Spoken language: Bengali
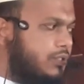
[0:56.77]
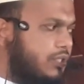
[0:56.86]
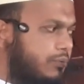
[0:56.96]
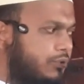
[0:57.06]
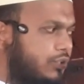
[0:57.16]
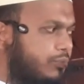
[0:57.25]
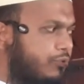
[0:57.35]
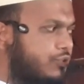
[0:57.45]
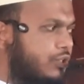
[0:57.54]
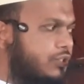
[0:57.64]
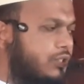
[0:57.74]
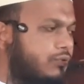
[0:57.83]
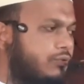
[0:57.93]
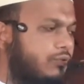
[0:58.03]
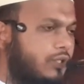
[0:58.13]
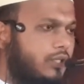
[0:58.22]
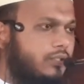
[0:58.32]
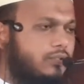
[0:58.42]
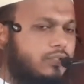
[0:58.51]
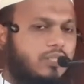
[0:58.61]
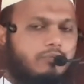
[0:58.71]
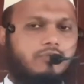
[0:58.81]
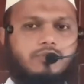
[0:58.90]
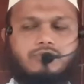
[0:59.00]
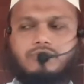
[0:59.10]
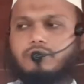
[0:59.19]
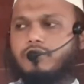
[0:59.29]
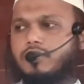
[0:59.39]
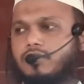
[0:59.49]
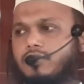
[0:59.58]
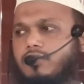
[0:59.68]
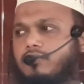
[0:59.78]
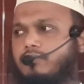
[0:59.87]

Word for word: যাবতীয় প্রশংসা গুণগান কেবলমাত্র মহান আল্লাহ